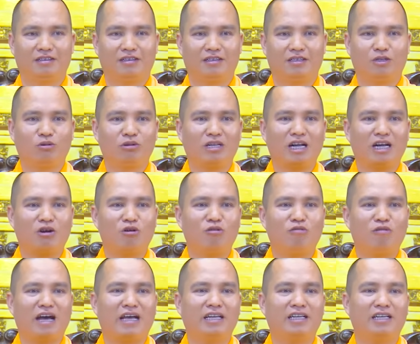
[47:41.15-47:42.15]
chúng ta không
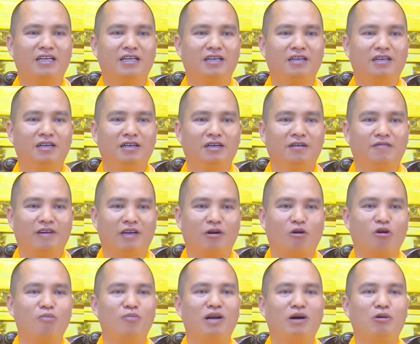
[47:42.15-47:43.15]
phải gì phải
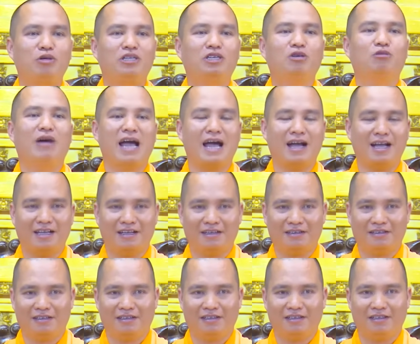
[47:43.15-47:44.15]
ôm đầu chịu báng.
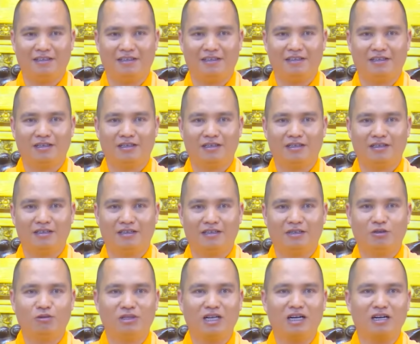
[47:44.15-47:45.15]

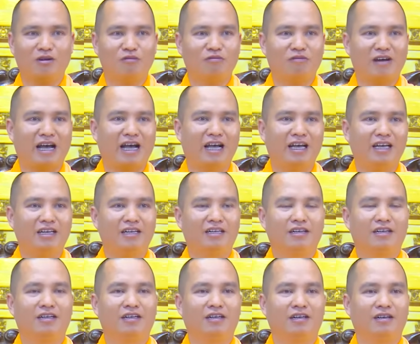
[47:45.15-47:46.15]
Chúng ta không phải
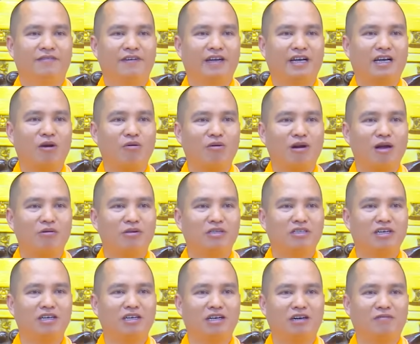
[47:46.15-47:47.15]
phải khóc lóc
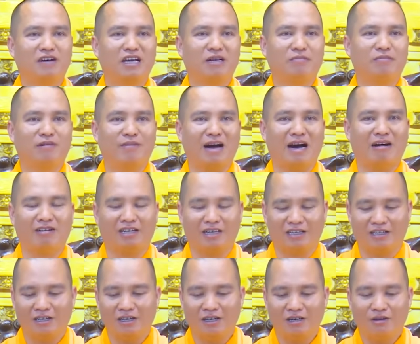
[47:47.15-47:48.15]
trước cửa Phật mà bảo
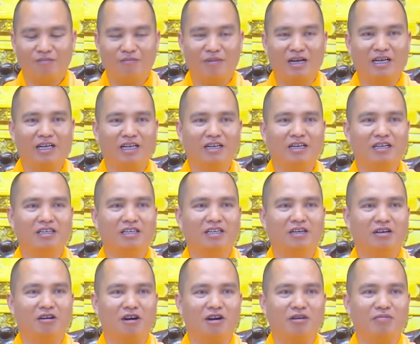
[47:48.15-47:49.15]
rằng, mà nghĩ rằng gì
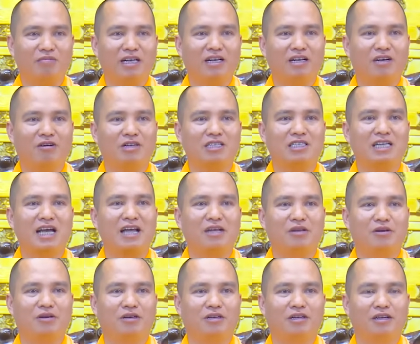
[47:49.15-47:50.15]
con biết là con sai
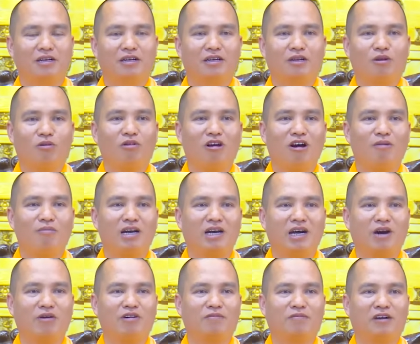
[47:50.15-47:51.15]
rồi, lúc đó mới
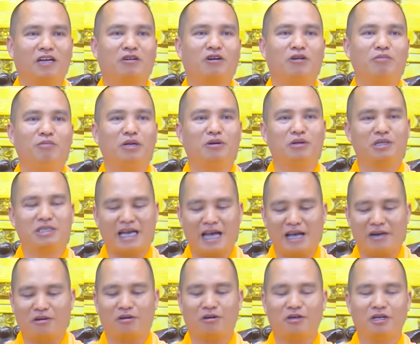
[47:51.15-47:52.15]
khóc với Phật con biết con
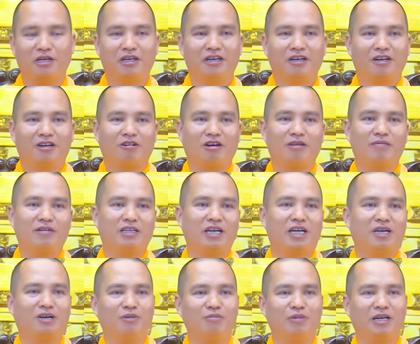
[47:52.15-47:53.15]
sai rồi, nói với
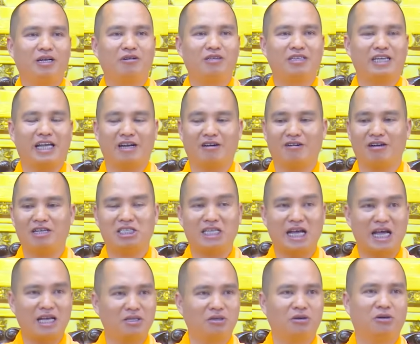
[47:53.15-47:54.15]
thầy con biết con dạy con
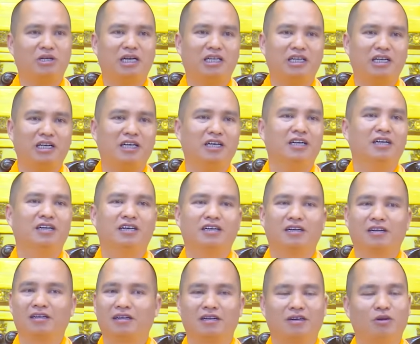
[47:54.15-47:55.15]
sai rồi, thì
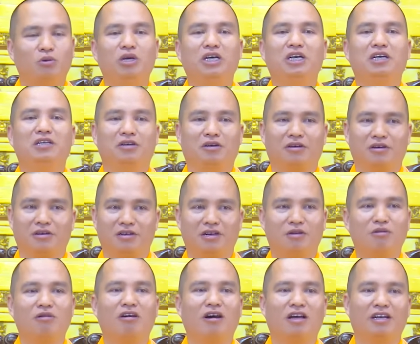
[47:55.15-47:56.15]
nguy rồi,
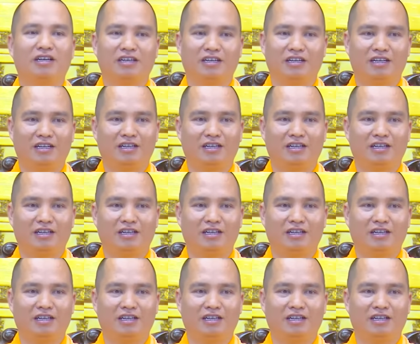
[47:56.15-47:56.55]
không còn nữa,